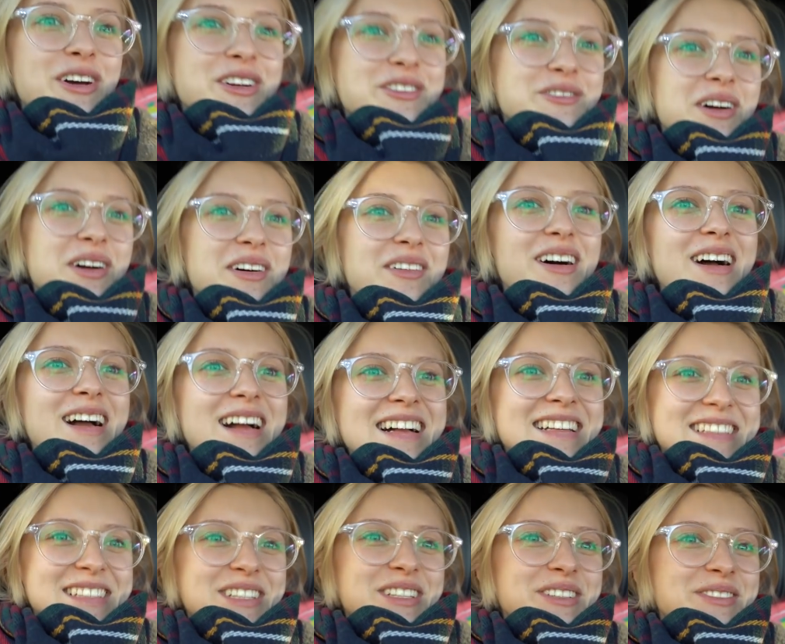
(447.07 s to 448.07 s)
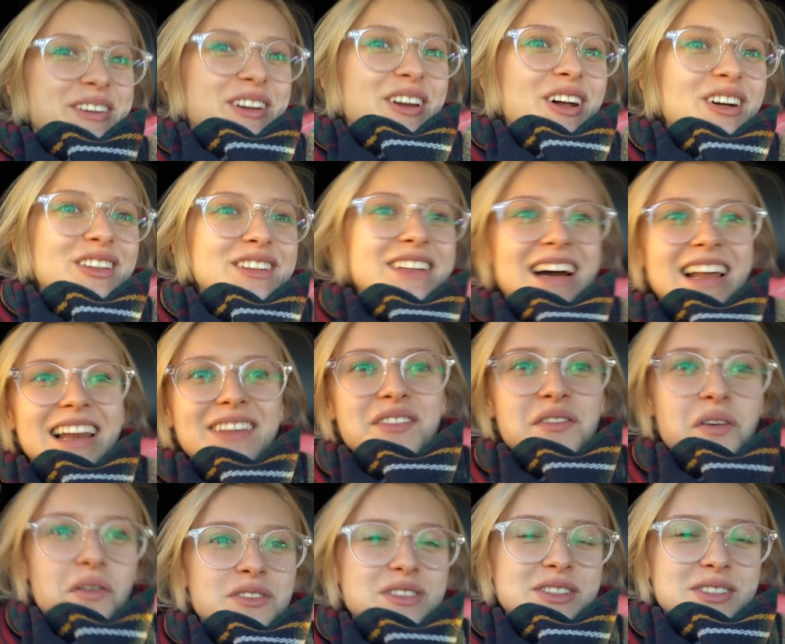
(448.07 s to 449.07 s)
weszło zadowolony, ale
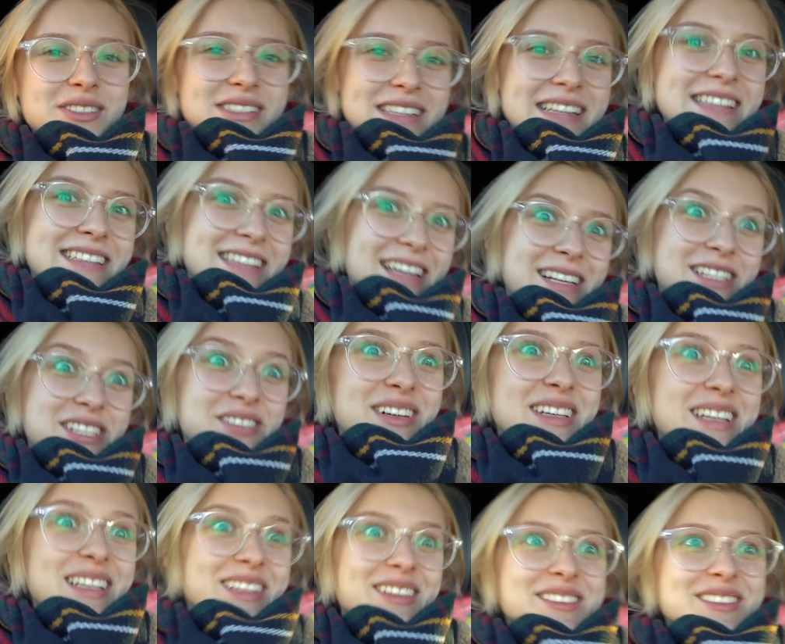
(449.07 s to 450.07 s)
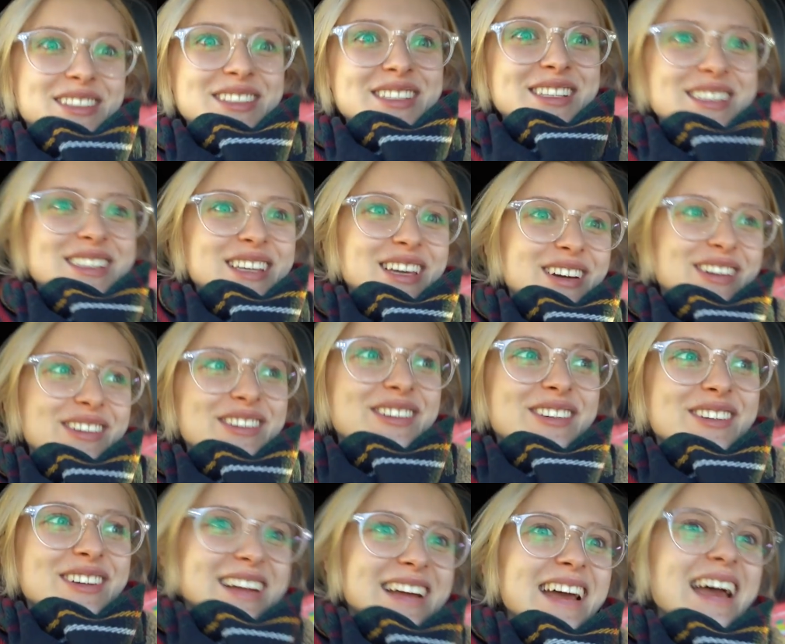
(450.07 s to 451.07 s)
mimo wszystko zainteresowany tym, co się dzieje u
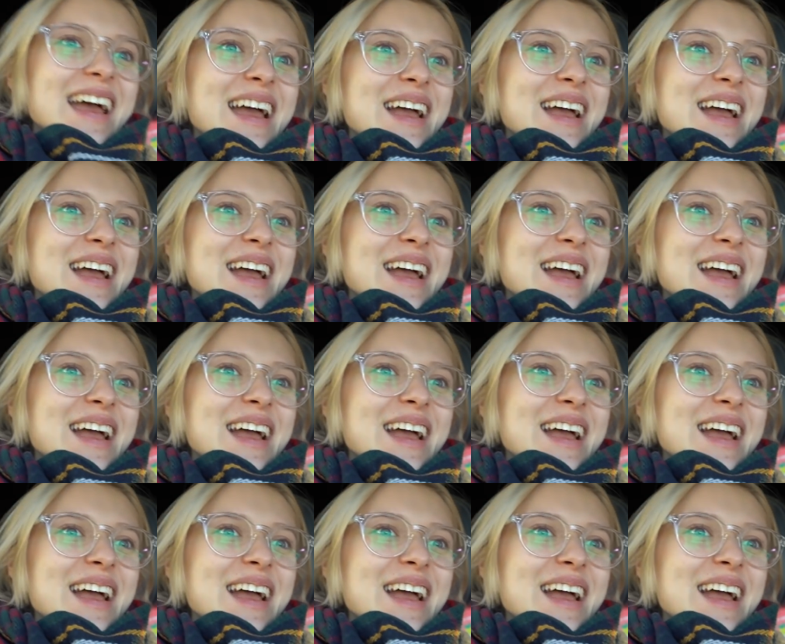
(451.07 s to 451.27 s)
góry.